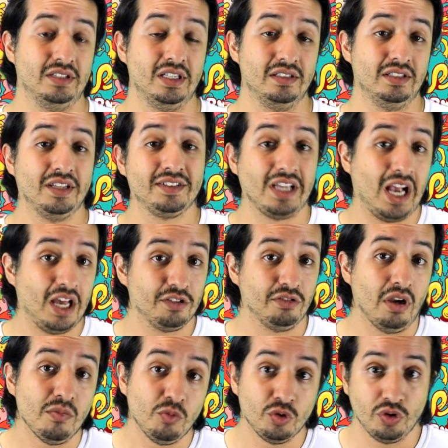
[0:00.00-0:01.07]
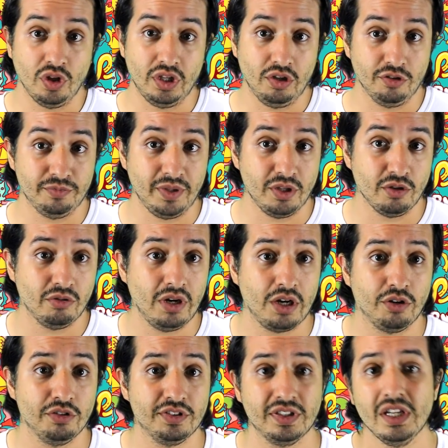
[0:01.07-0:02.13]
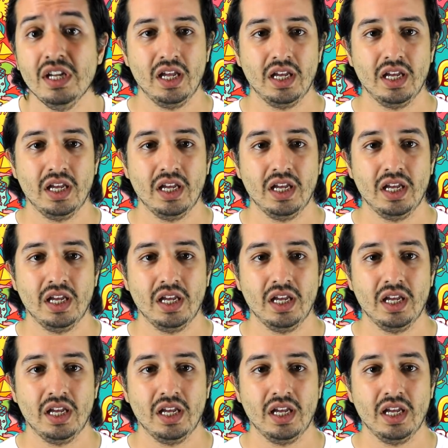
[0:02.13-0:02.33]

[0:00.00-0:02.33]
en este caso al mundo de los videojuegos,